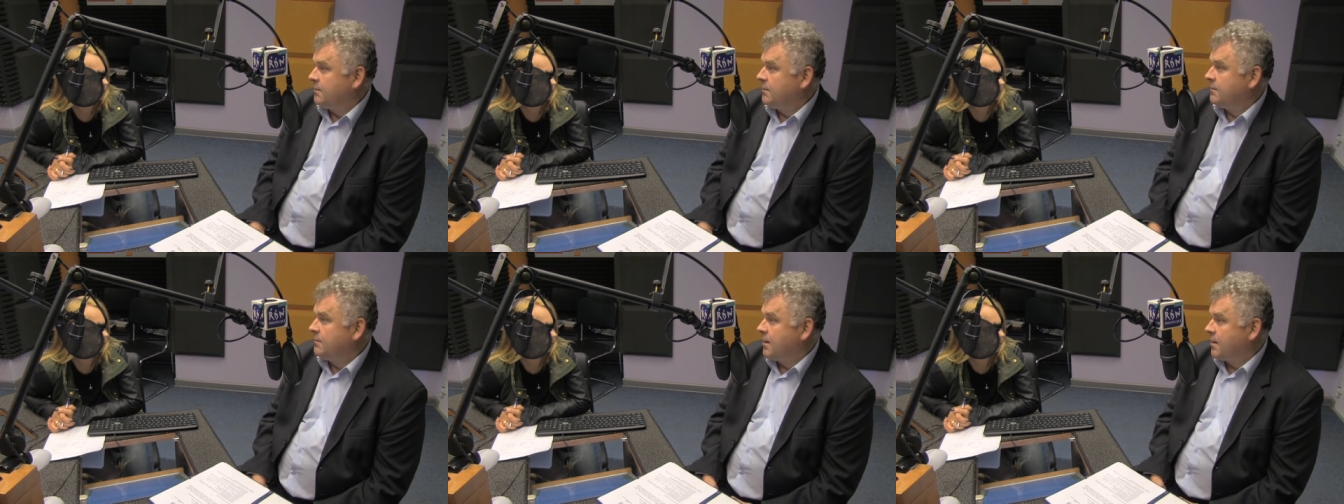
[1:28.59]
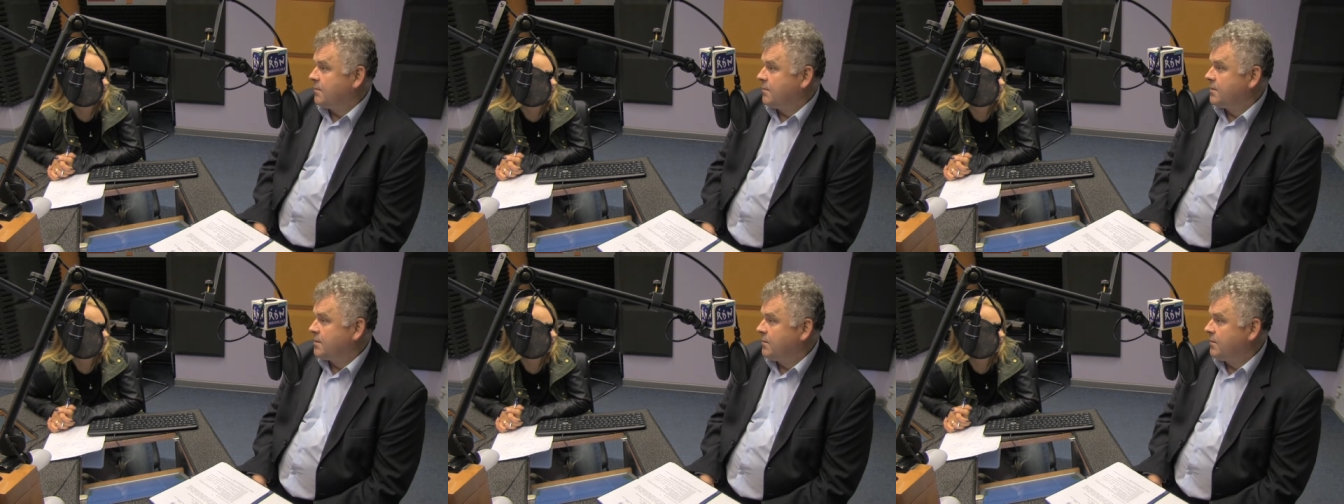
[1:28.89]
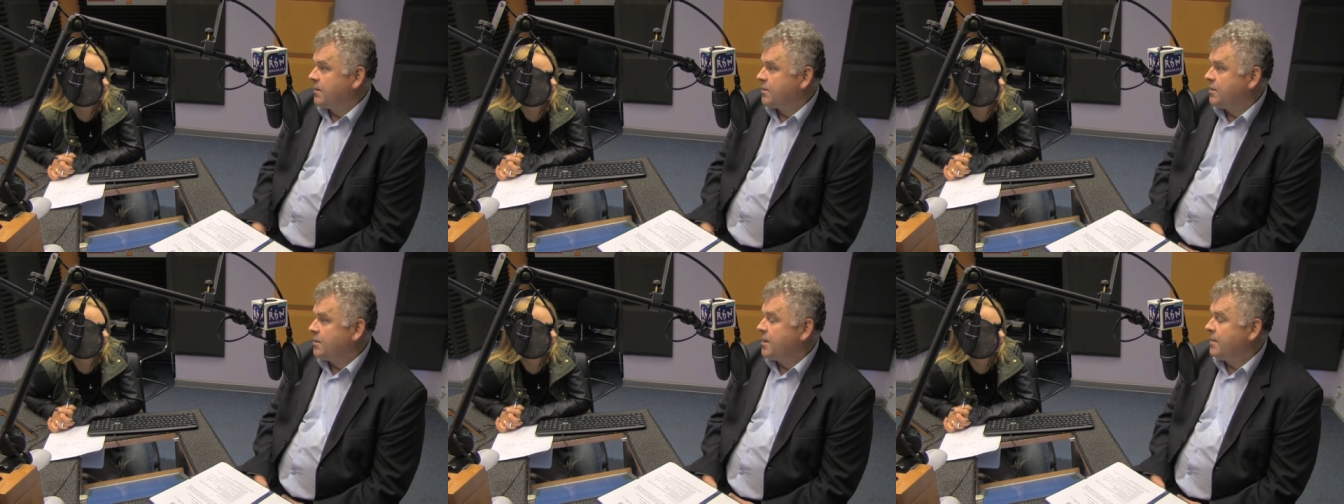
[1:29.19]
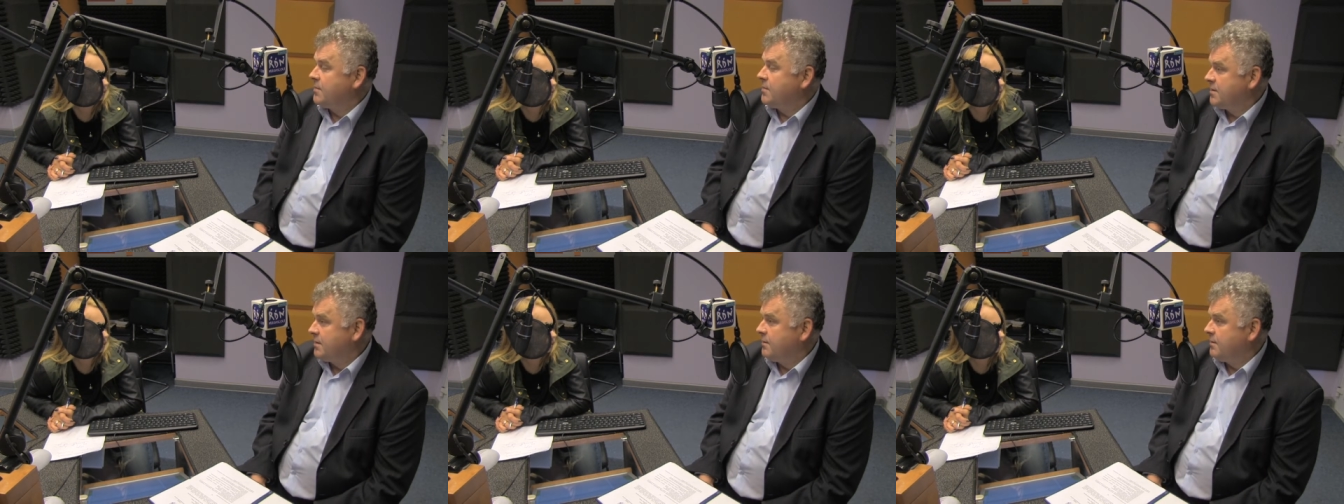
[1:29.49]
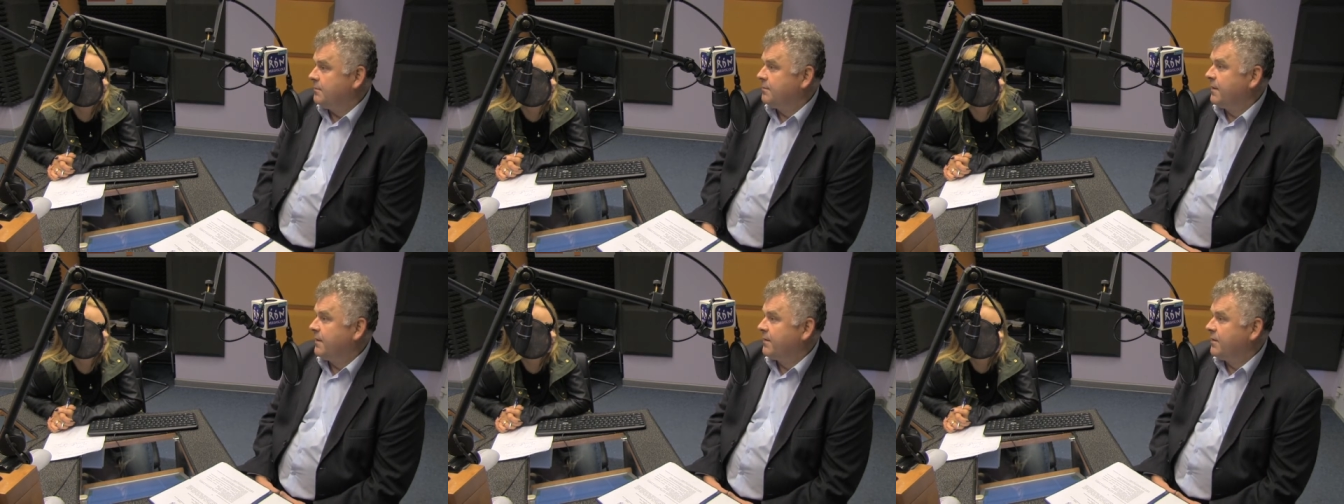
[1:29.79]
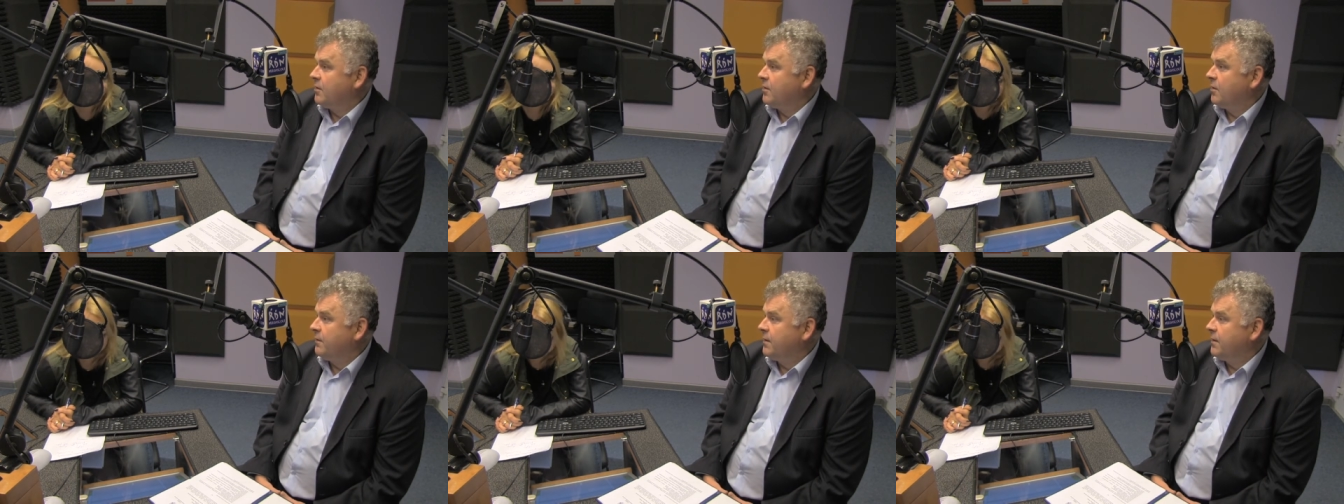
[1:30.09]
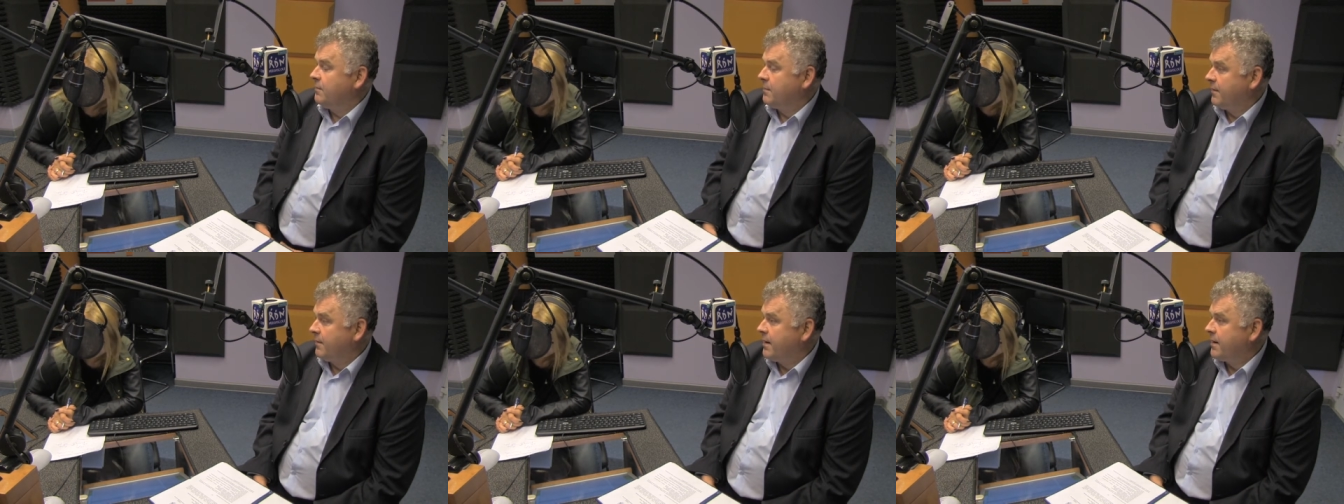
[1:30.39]
mm, jakim są właśnie Niemcy,
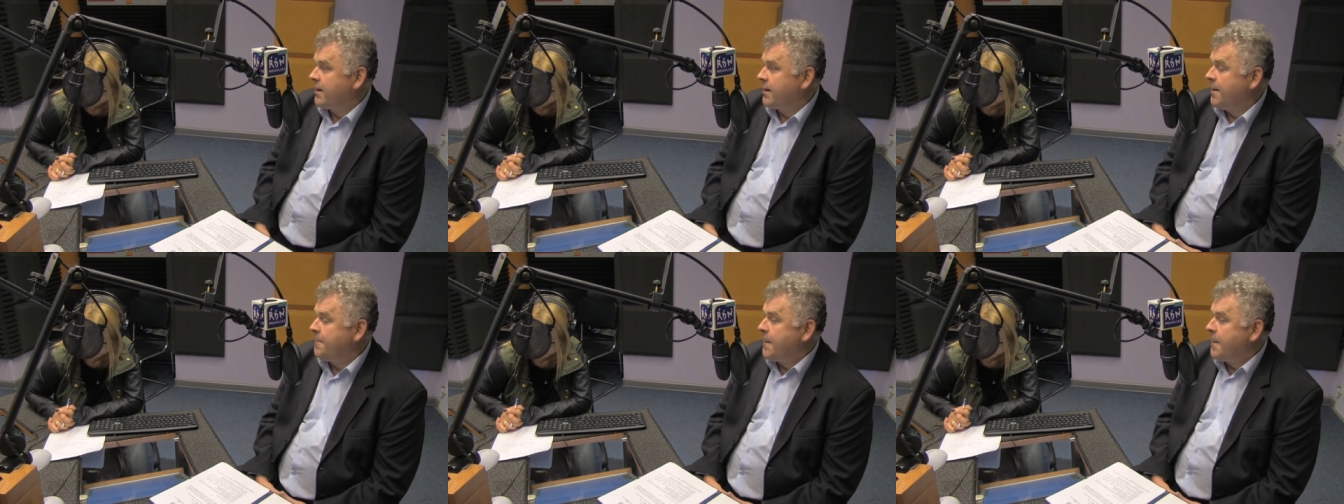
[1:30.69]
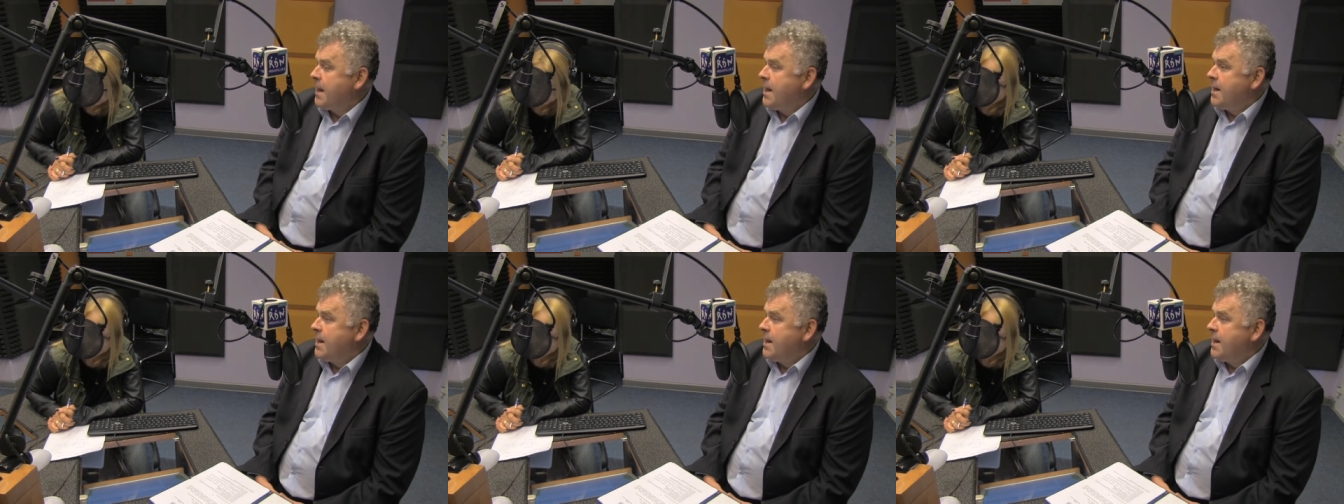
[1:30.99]
Pfaffenhofen, Bawaria.